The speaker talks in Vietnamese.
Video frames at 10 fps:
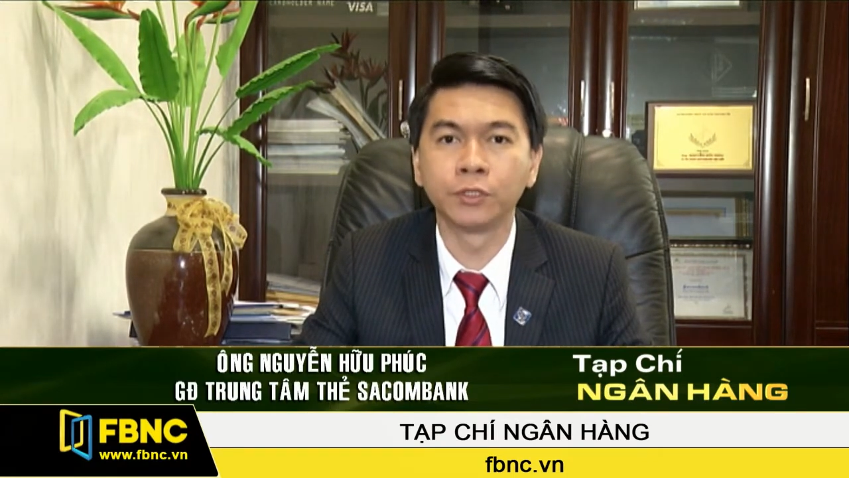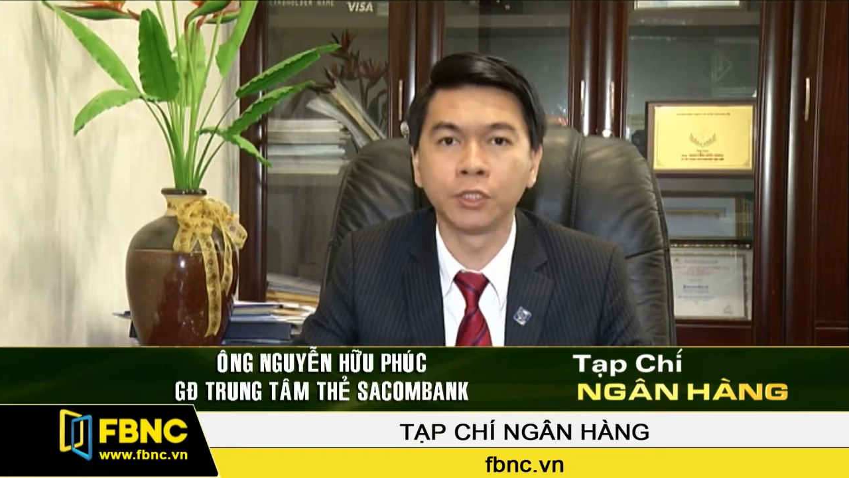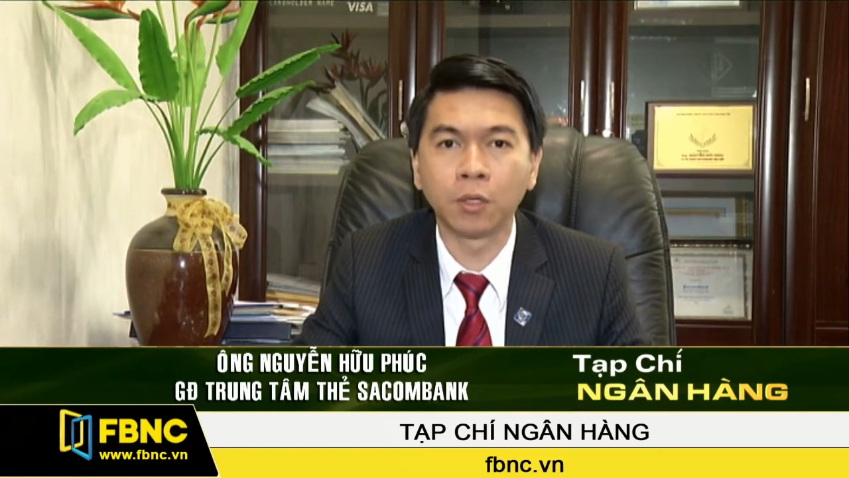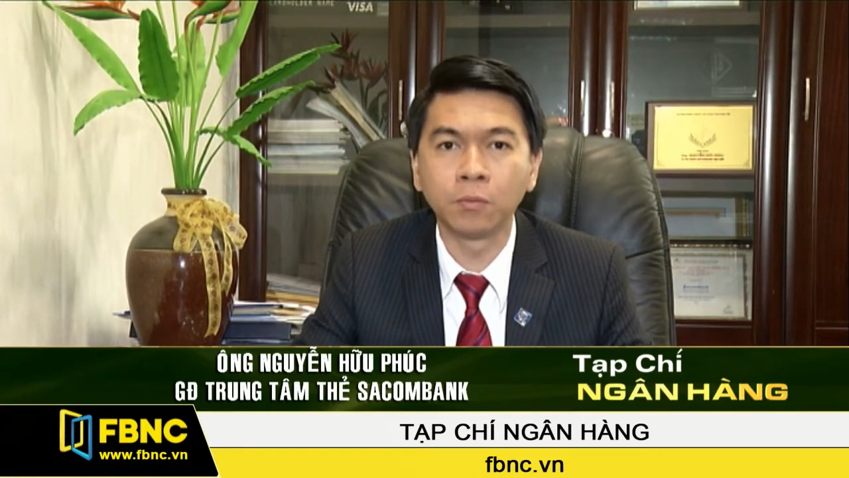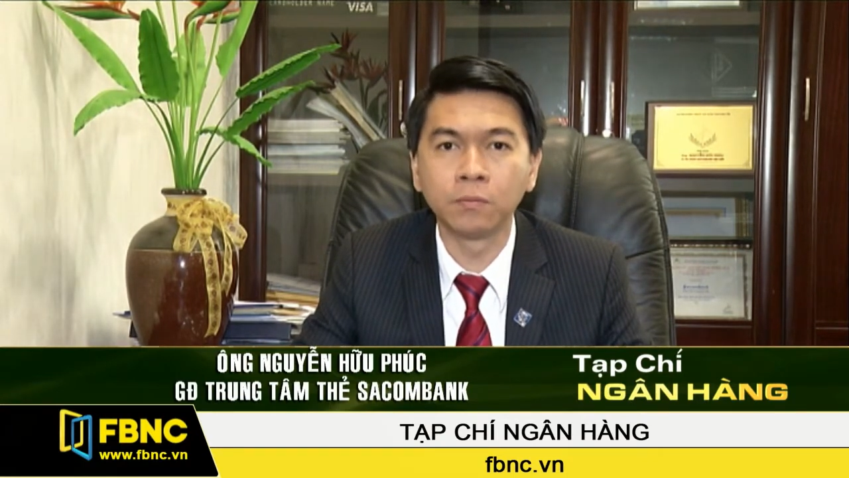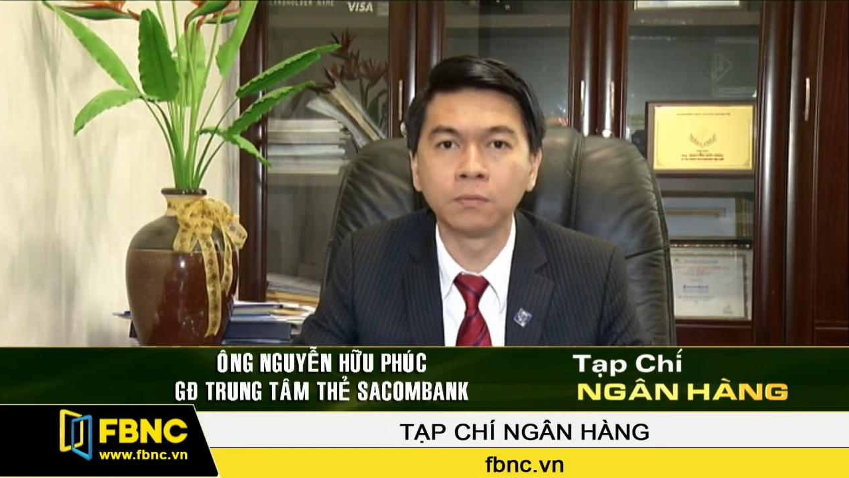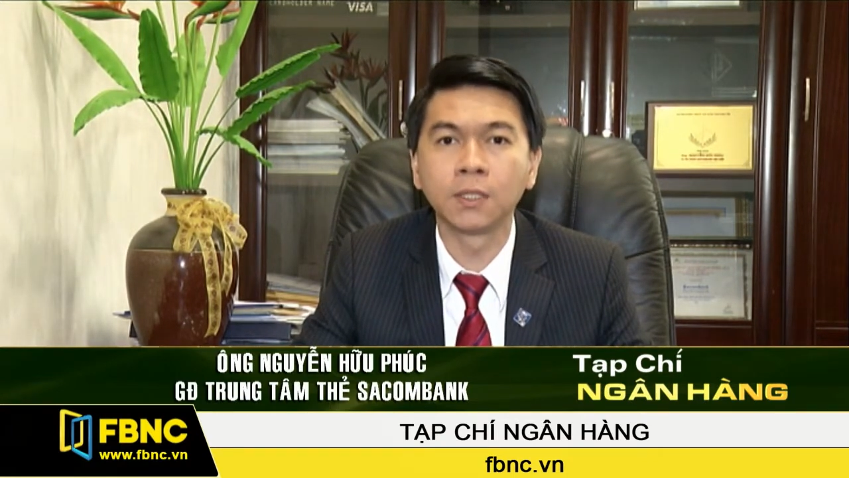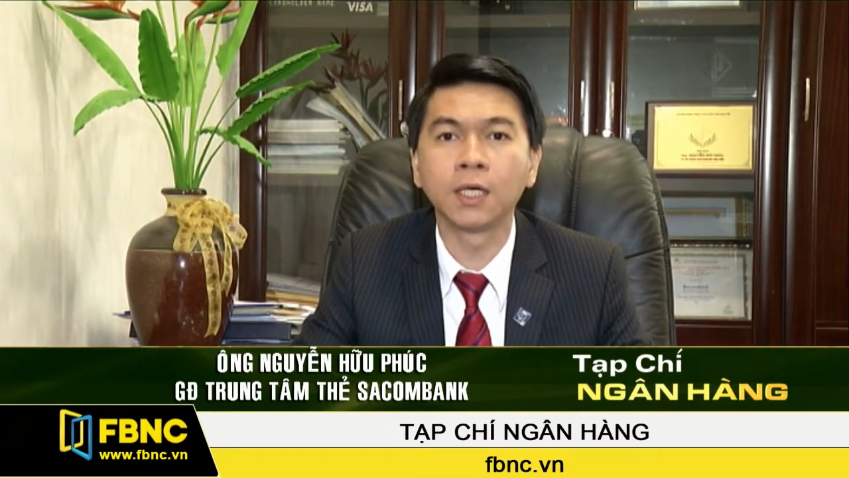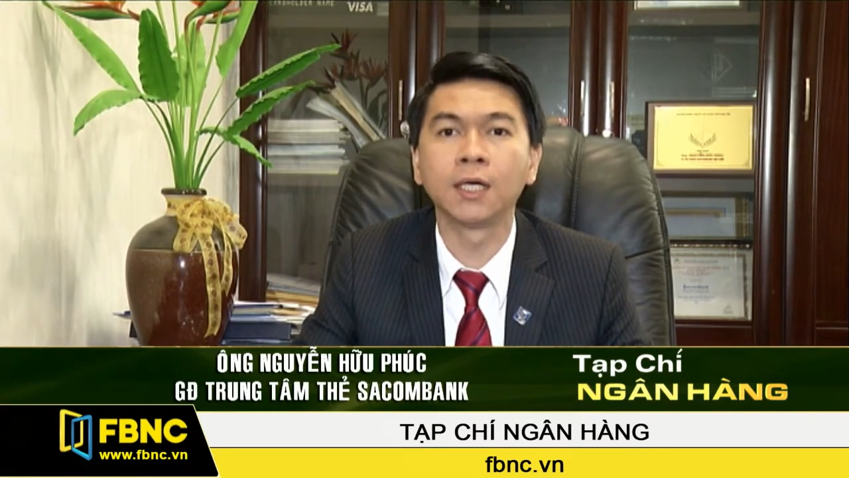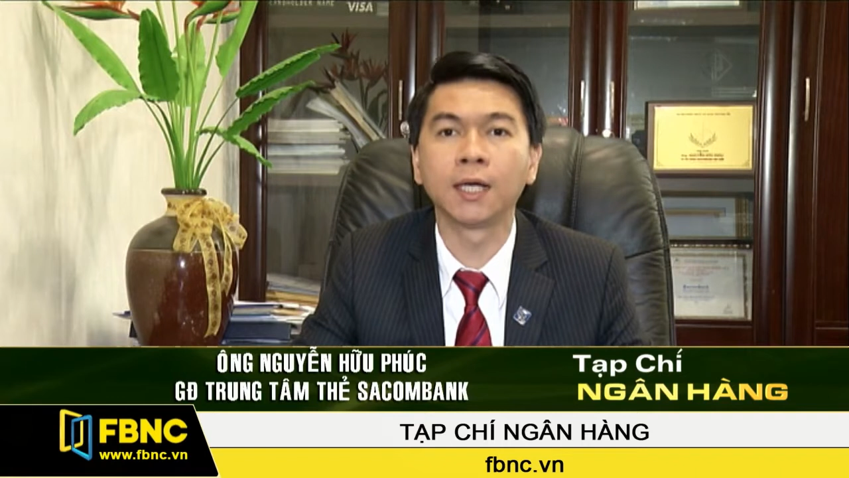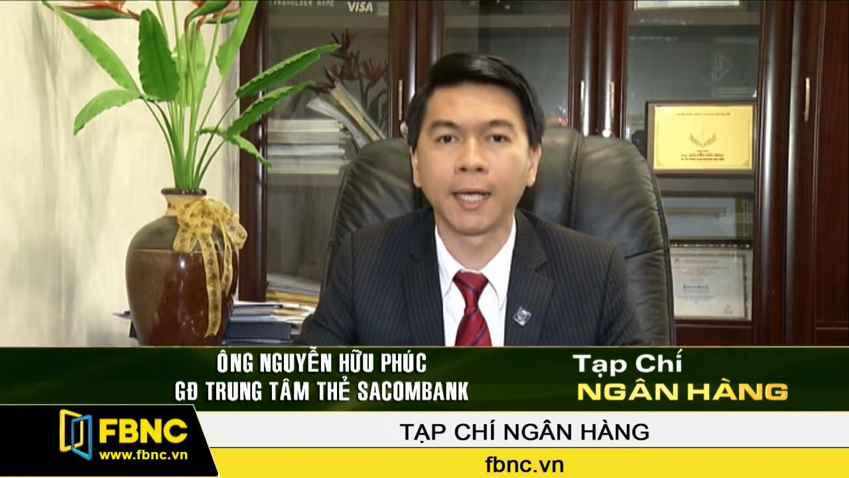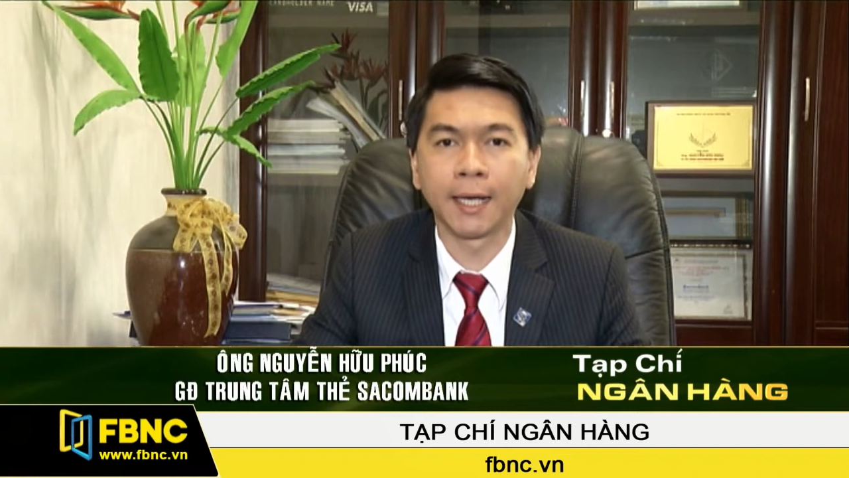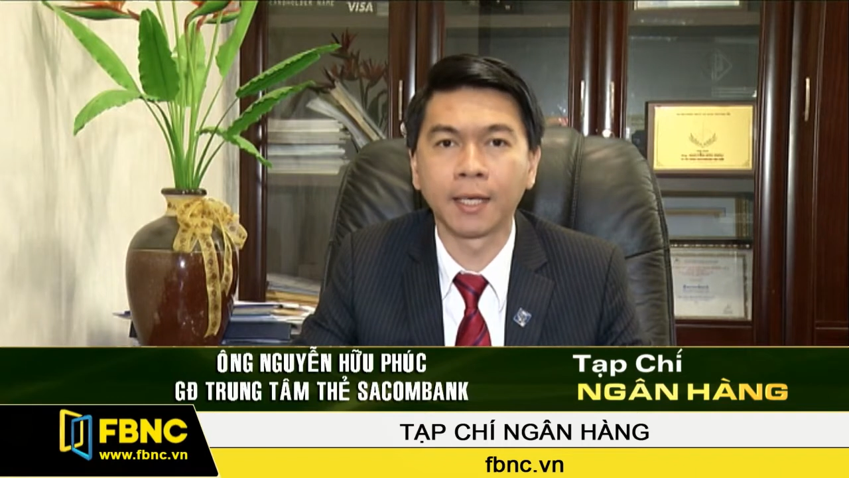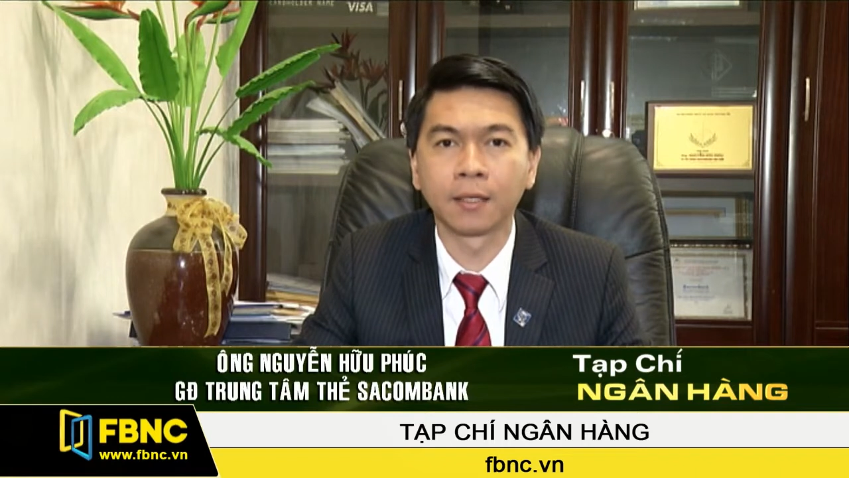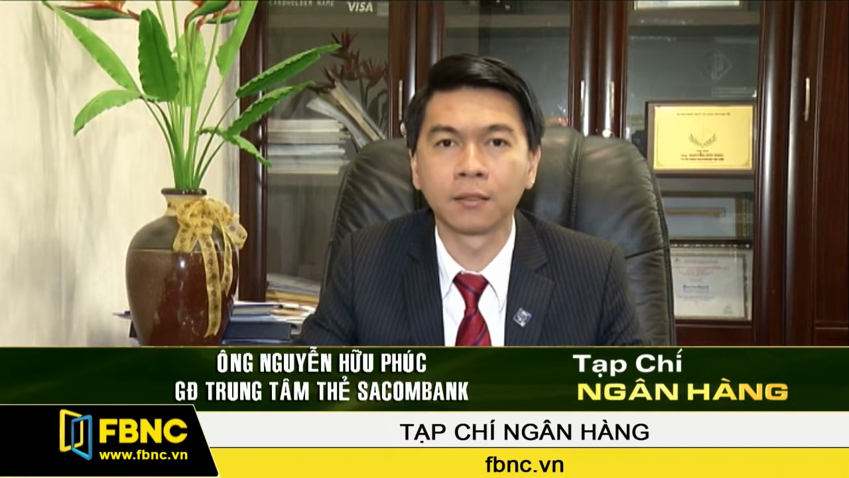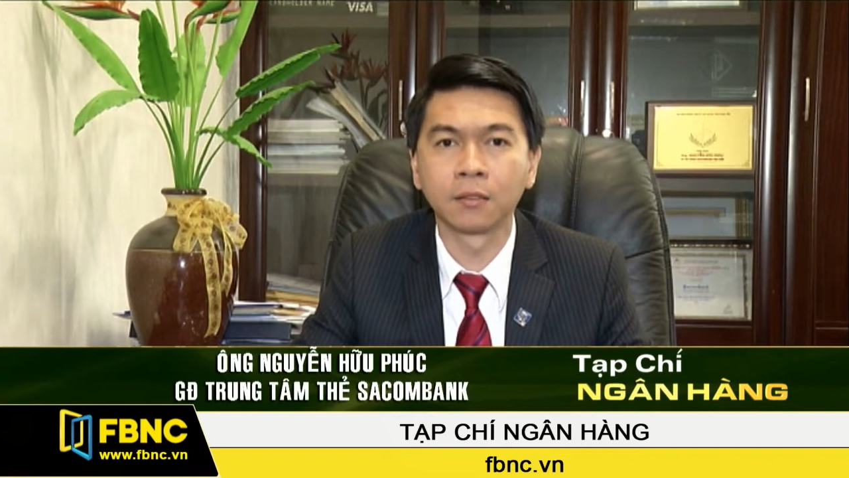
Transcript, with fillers: trong ngân hàng